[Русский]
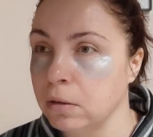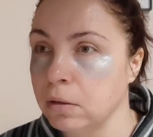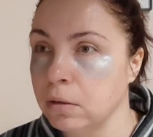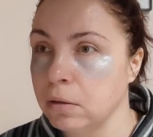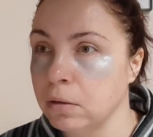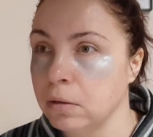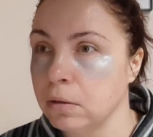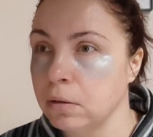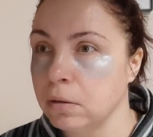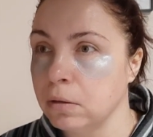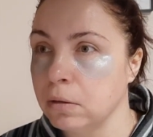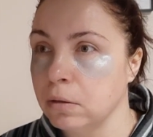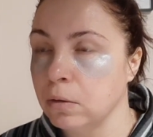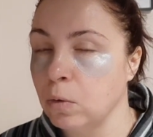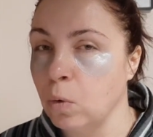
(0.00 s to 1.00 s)
Орксе.
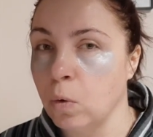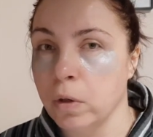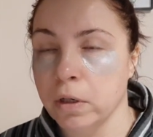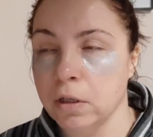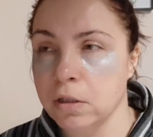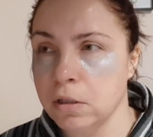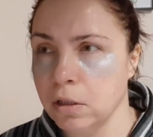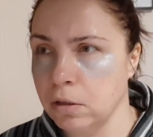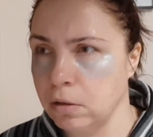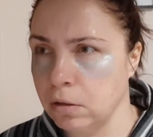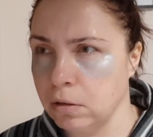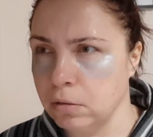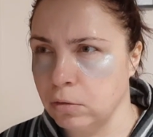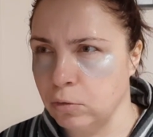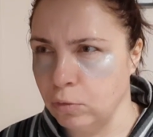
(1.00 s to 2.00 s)
Орксе
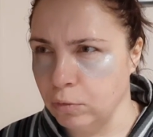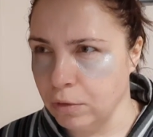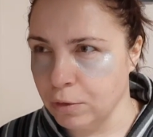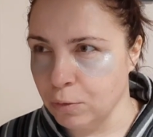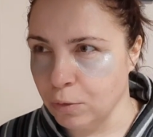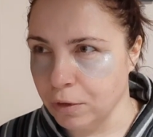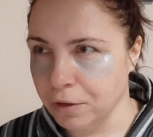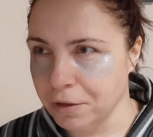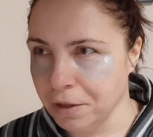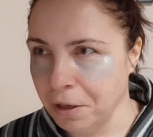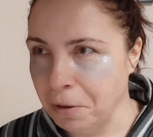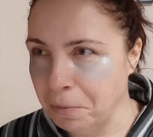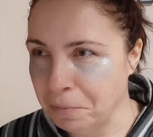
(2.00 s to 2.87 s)
это... Что у нас Орксе?